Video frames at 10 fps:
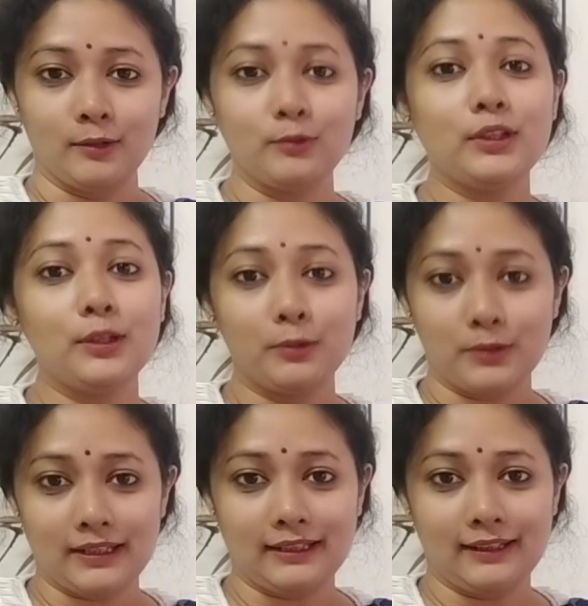দুই
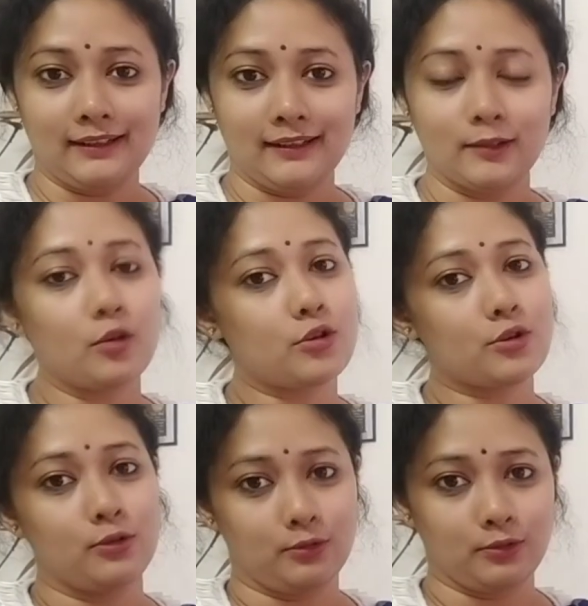কোটি দশ
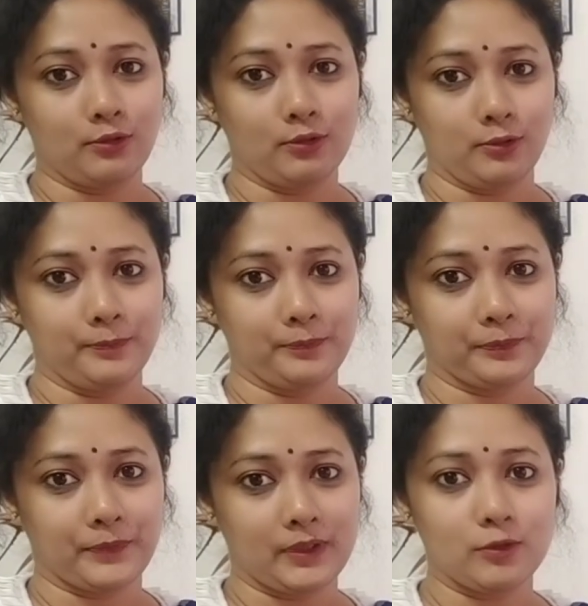লক্ষ
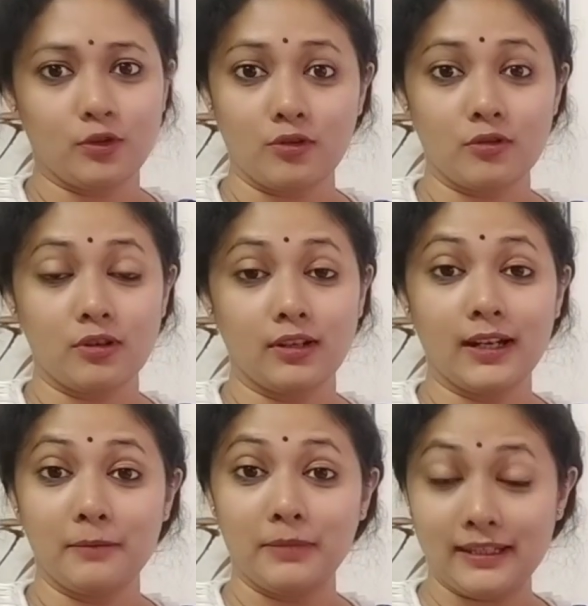
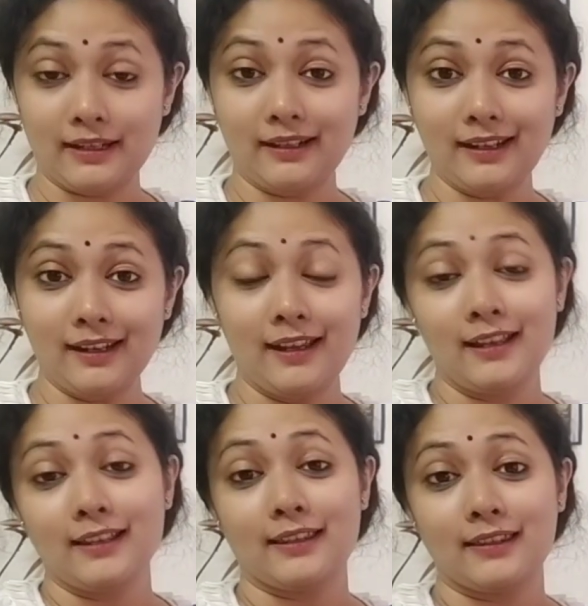জনসংখ্যার বিচারে
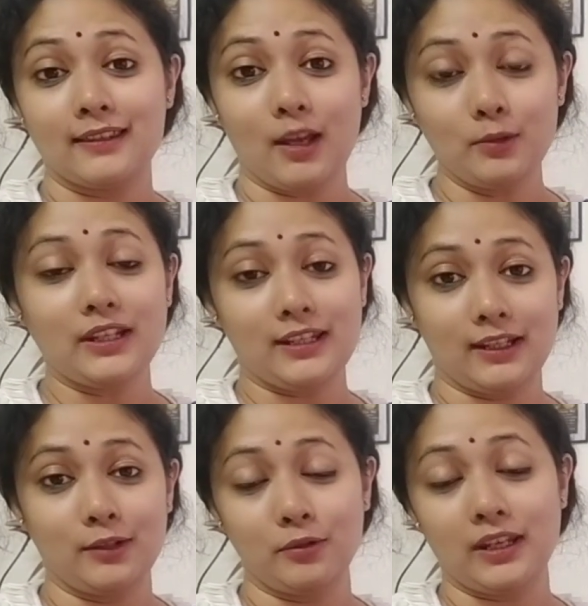সাউথ
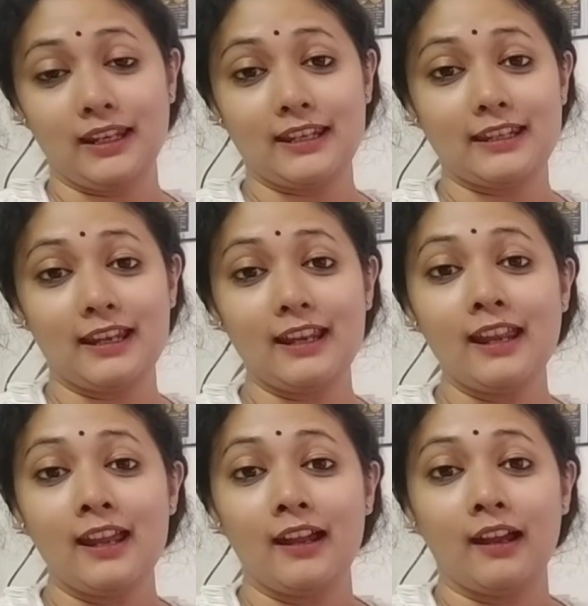এশিয়ায় দক্ষিণ এশিয়ায়
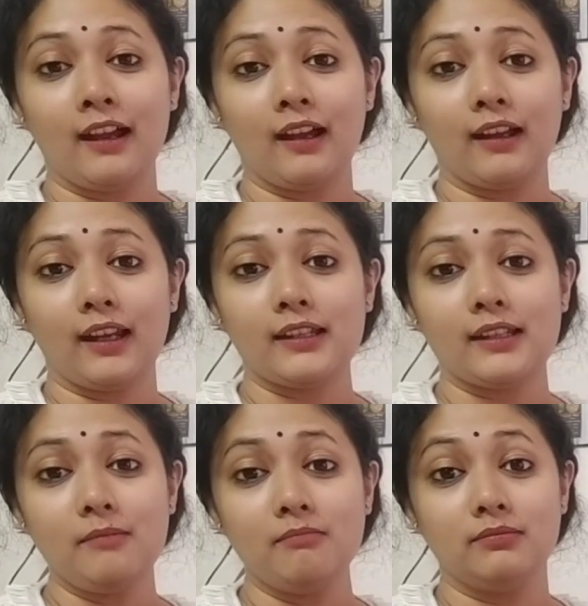
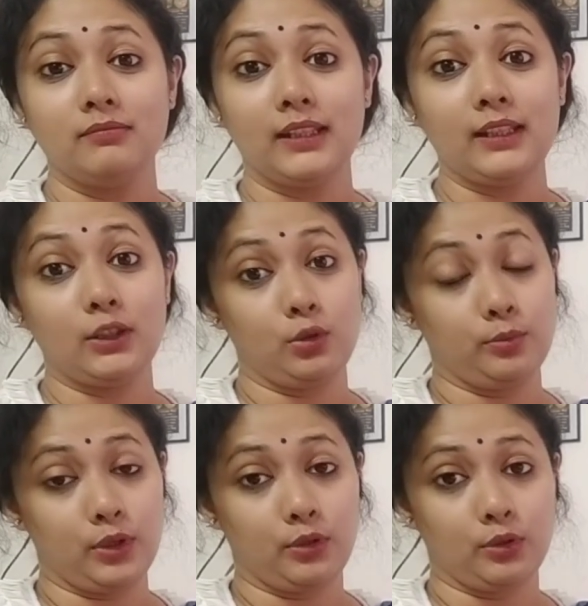এটি দ্বিতীয়
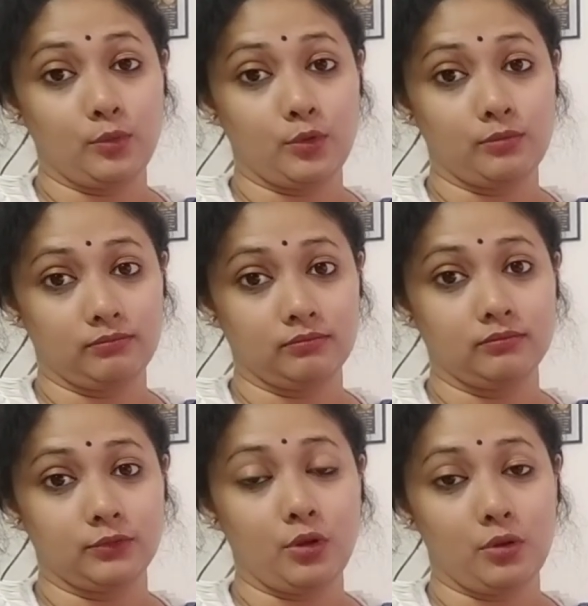বৃহত্তম
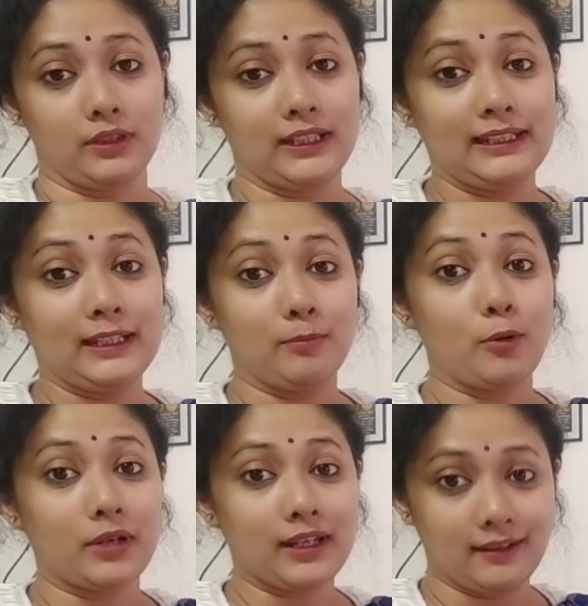শহর দিল্লির
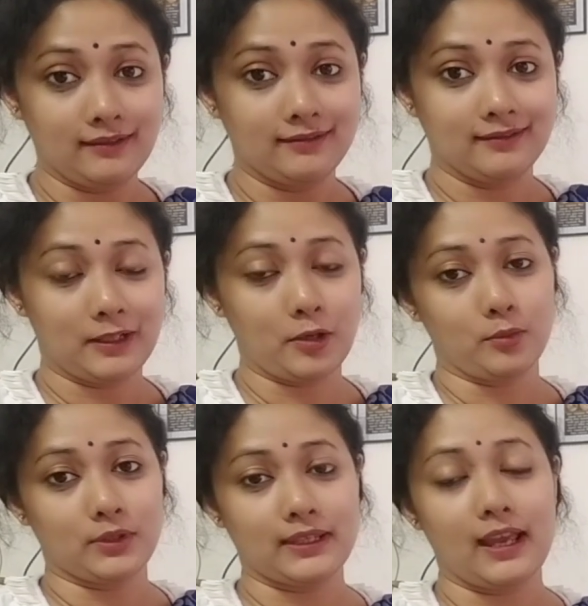পরেই এর
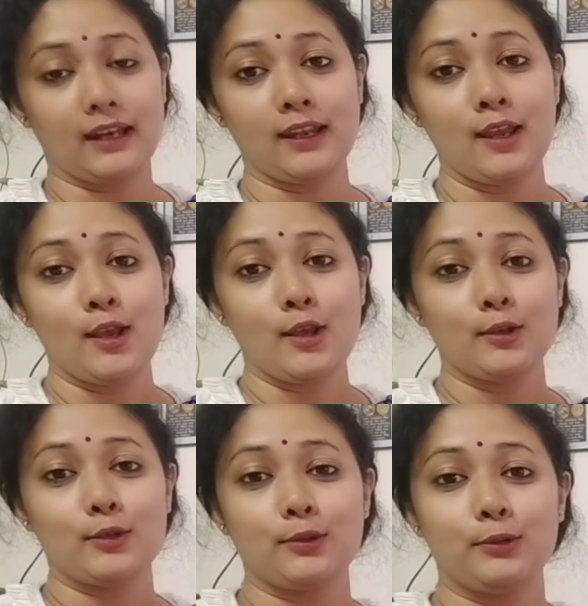অবস্থান
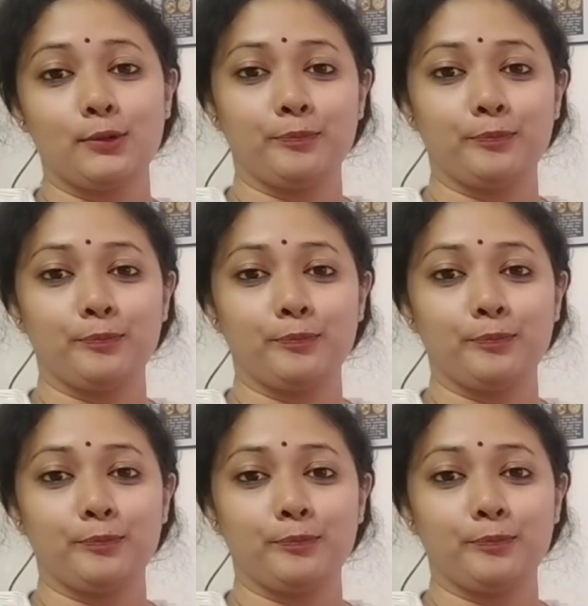সো